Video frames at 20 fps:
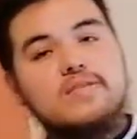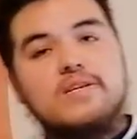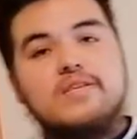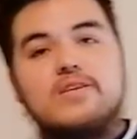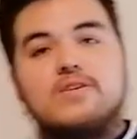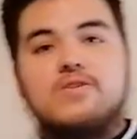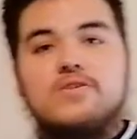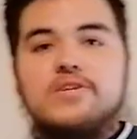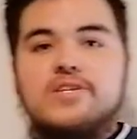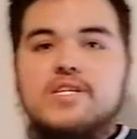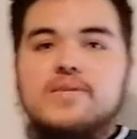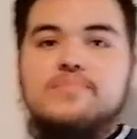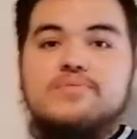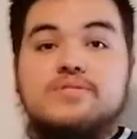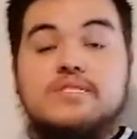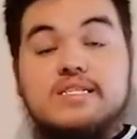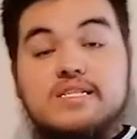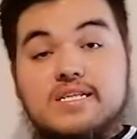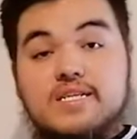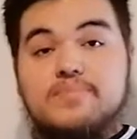el día de hoy que
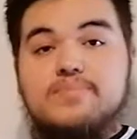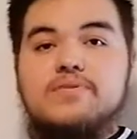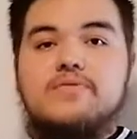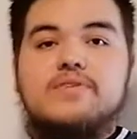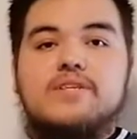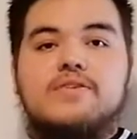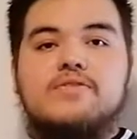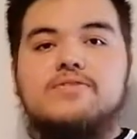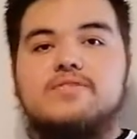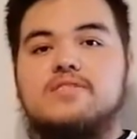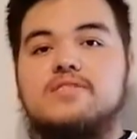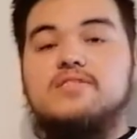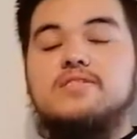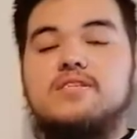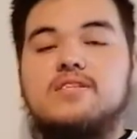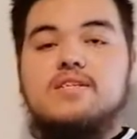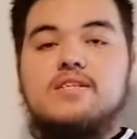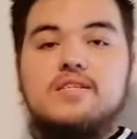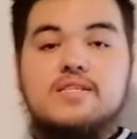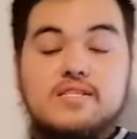pues el equipo de dinero 3D
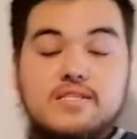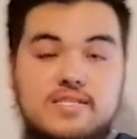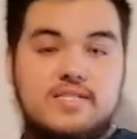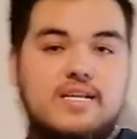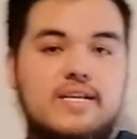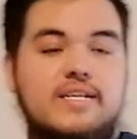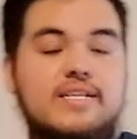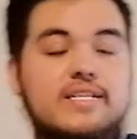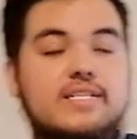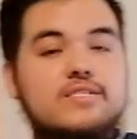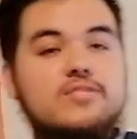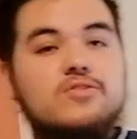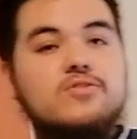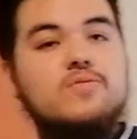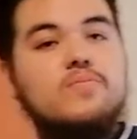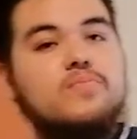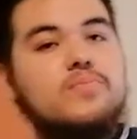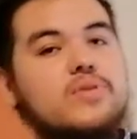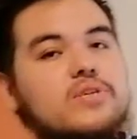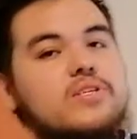eh, ya creció
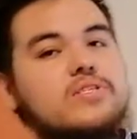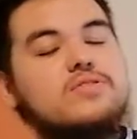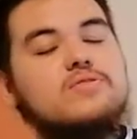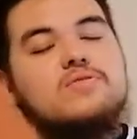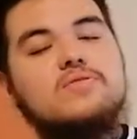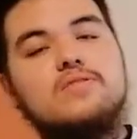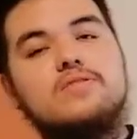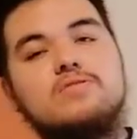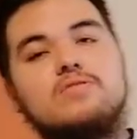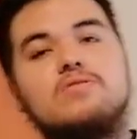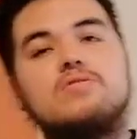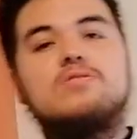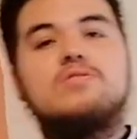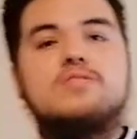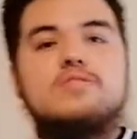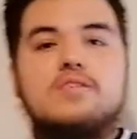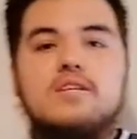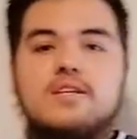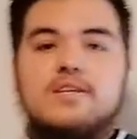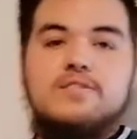un poquito,
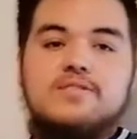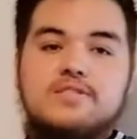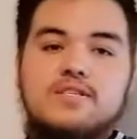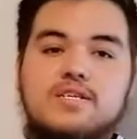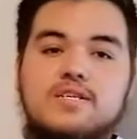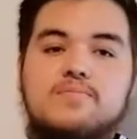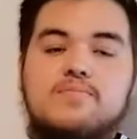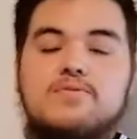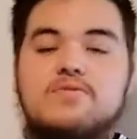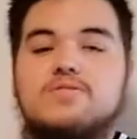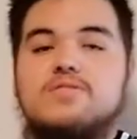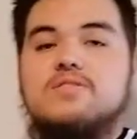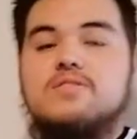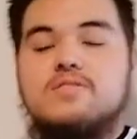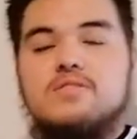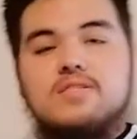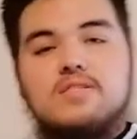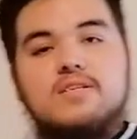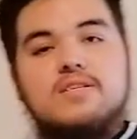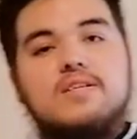entonces tenemos
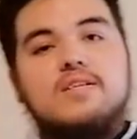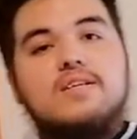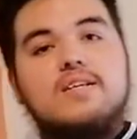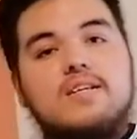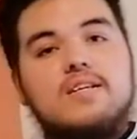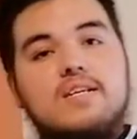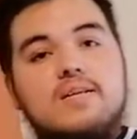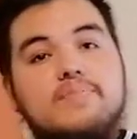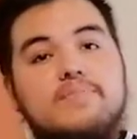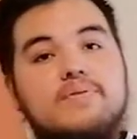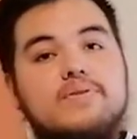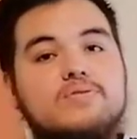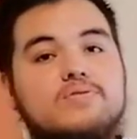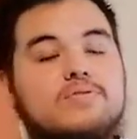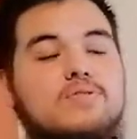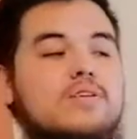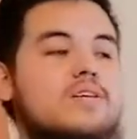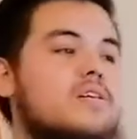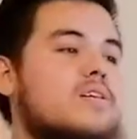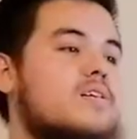este, a la
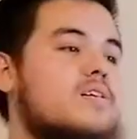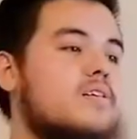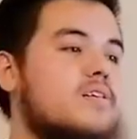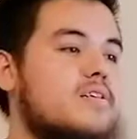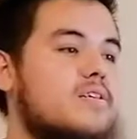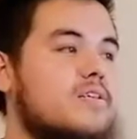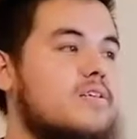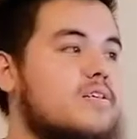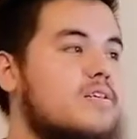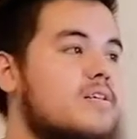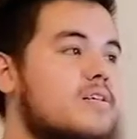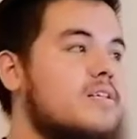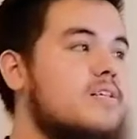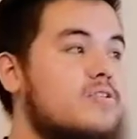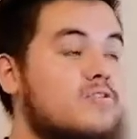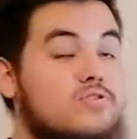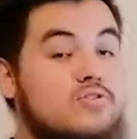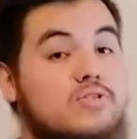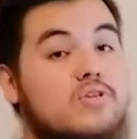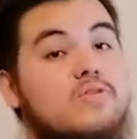persona que
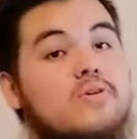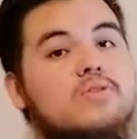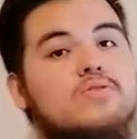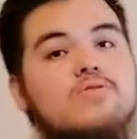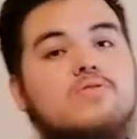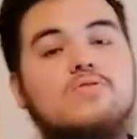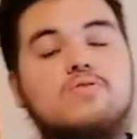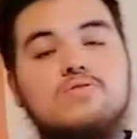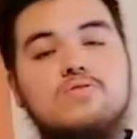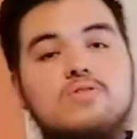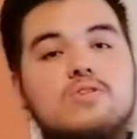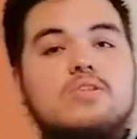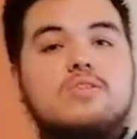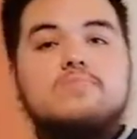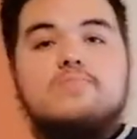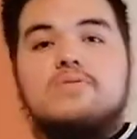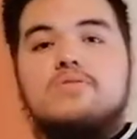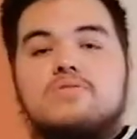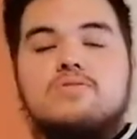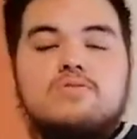nos está ayudando con todos
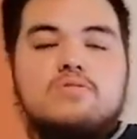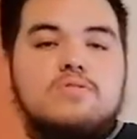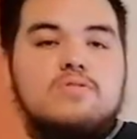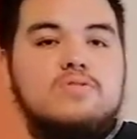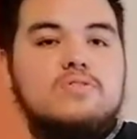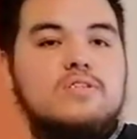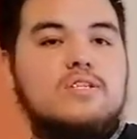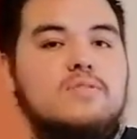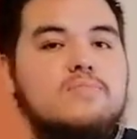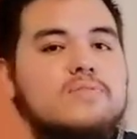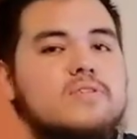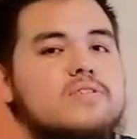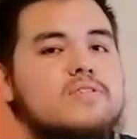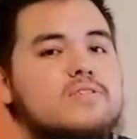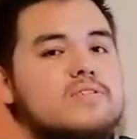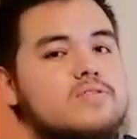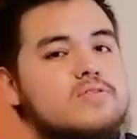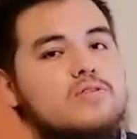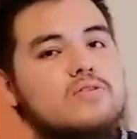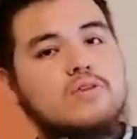los métodos de la
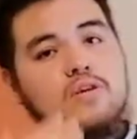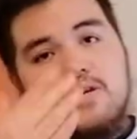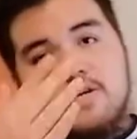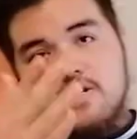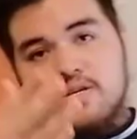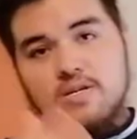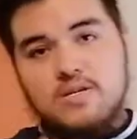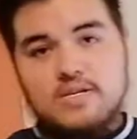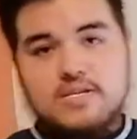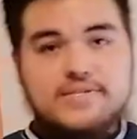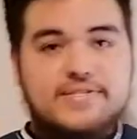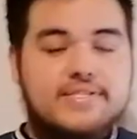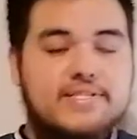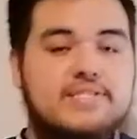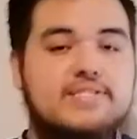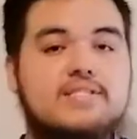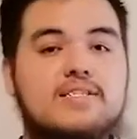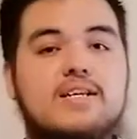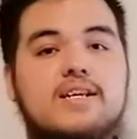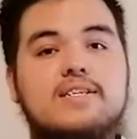administración, este
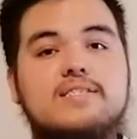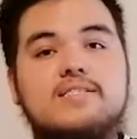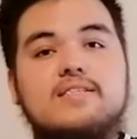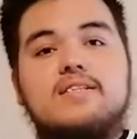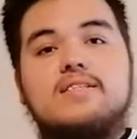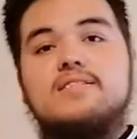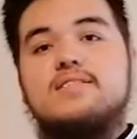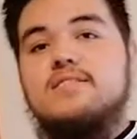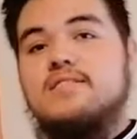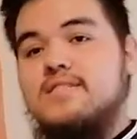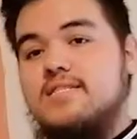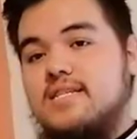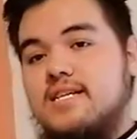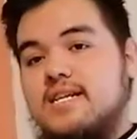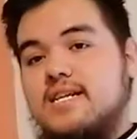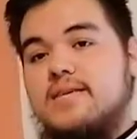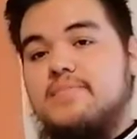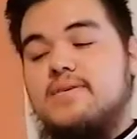está atrás de la